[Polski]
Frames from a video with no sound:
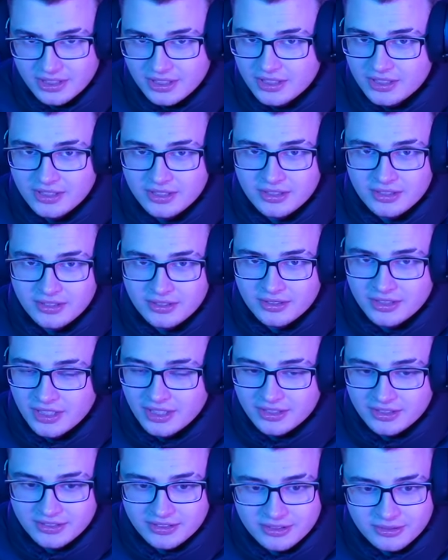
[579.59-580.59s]
I
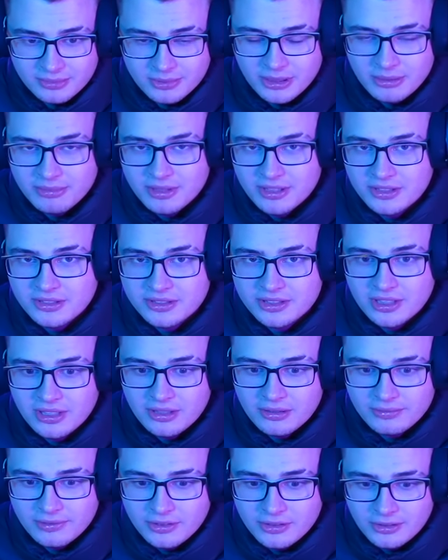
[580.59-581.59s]
nie, nie zrobiłem tego
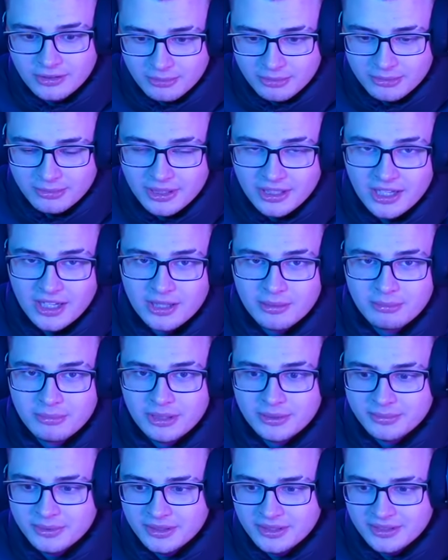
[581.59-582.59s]
celowo. Pomagałem
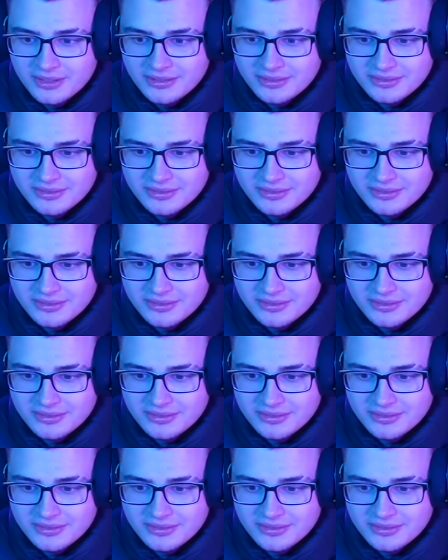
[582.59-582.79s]
mamie,